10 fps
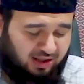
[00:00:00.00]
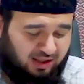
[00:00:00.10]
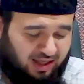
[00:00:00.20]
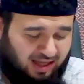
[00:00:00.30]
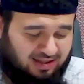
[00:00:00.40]

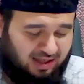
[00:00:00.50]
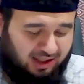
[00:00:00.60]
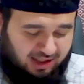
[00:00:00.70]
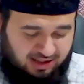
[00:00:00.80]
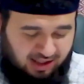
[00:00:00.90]
araya
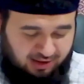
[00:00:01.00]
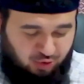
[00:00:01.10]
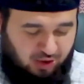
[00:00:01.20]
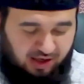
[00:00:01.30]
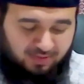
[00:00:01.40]
gelsen iki saat
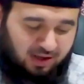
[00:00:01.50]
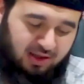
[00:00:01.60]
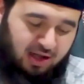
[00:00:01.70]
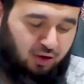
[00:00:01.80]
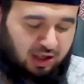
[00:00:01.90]
sürer mi
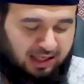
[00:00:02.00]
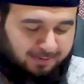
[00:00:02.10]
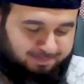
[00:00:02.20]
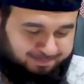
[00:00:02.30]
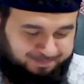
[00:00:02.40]
Allahu
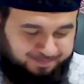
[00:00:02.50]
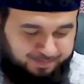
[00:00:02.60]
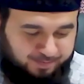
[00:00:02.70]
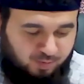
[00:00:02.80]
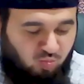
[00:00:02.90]
Alem.
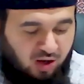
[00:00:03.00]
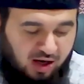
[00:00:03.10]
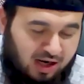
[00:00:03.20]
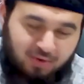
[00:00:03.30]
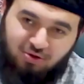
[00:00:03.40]

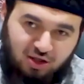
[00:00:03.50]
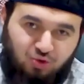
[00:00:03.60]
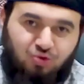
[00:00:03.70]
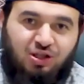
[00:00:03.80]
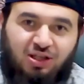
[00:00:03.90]

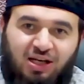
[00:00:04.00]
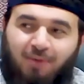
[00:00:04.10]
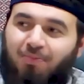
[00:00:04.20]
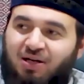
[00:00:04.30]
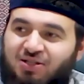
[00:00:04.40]
Biraz o zikri
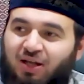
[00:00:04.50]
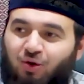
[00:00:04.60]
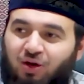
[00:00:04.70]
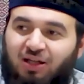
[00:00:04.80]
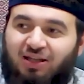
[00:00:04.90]
yapma hızına
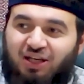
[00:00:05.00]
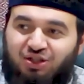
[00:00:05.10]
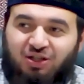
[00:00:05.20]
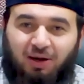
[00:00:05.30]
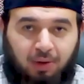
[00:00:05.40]
göre de
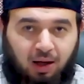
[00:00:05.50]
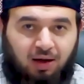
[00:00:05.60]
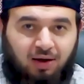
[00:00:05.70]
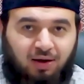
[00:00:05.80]
değişir ama.